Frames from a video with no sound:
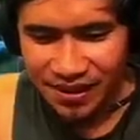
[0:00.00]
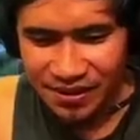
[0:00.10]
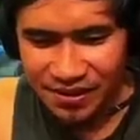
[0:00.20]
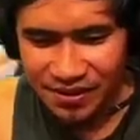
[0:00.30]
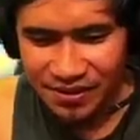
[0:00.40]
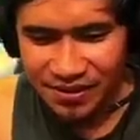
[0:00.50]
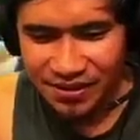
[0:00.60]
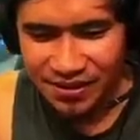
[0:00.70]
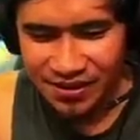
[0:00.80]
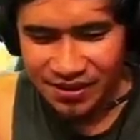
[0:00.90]
Ayan o, ayan o.
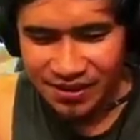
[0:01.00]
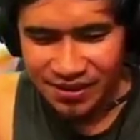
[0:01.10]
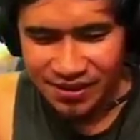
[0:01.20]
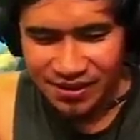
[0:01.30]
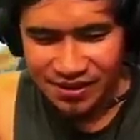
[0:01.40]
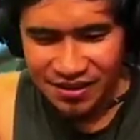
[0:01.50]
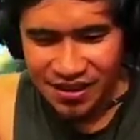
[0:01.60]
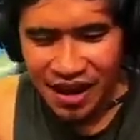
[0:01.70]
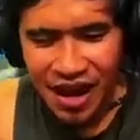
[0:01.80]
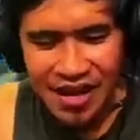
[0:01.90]

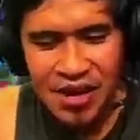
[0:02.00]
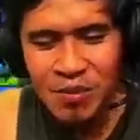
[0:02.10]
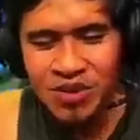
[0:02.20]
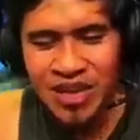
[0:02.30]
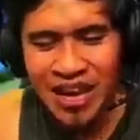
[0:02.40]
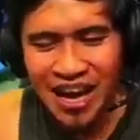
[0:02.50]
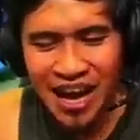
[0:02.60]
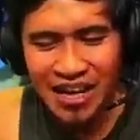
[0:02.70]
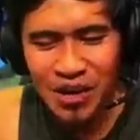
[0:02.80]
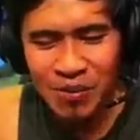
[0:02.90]
Ah, ayaw mo talaga,
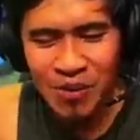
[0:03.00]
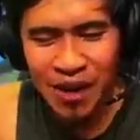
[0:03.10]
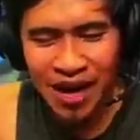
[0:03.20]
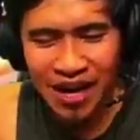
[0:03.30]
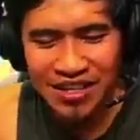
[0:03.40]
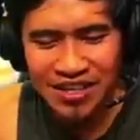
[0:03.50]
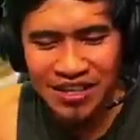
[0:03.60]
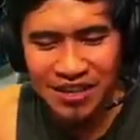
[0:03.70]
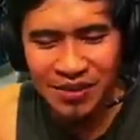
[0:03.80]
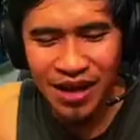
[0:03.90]
ayaw mo. Bahala ka
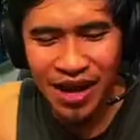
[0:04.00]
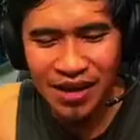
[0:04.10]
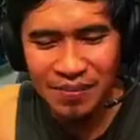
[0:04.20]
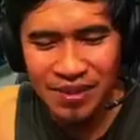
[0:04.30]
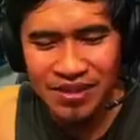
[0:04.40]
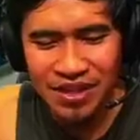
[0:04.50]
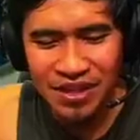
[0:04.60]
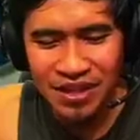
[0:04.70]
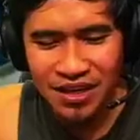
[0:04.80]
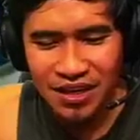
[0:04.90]
dyan eh. Wala epic
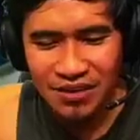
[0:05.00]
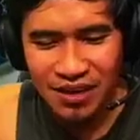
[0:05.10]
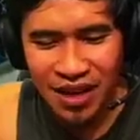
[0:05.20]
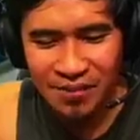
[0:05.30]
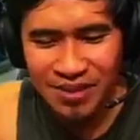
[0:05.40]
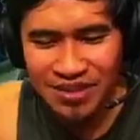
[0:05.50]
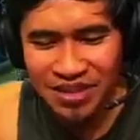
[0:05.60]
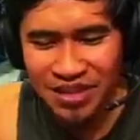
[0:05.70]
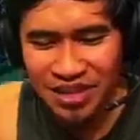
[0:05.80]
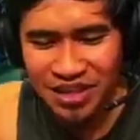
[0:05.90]
skin eh. Wala epic
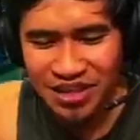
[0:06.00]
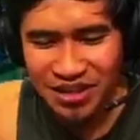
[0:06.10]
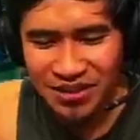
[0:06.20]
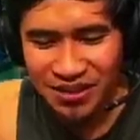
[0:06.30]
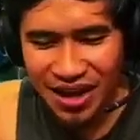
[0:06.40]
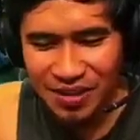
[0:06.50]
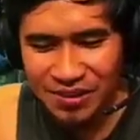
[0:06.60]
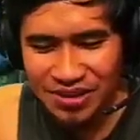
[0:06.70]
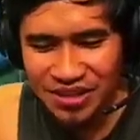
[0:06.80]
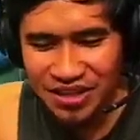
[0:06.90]
skin eh. Wala
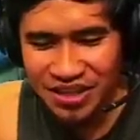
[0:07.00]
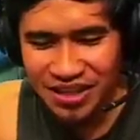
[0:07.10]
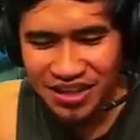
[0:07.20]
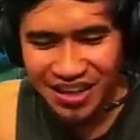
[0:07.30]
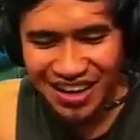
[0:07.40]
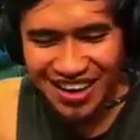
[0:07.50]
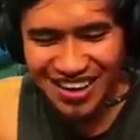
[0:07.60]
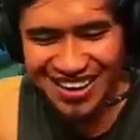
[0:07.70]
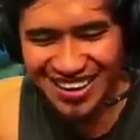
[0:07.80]
epic skin eh. Ha?